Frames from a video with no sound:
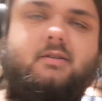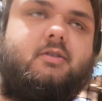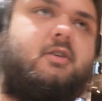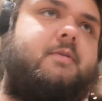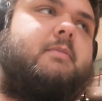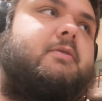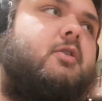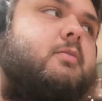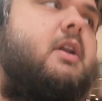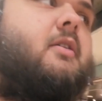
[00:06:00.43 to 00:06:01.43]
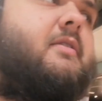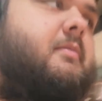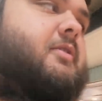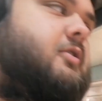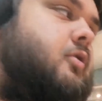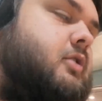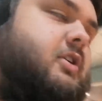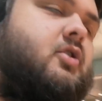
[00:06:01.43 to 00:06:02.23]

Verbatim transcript: So, ich bin ein bisschen rumgelaufen, ein bisschen geguckt.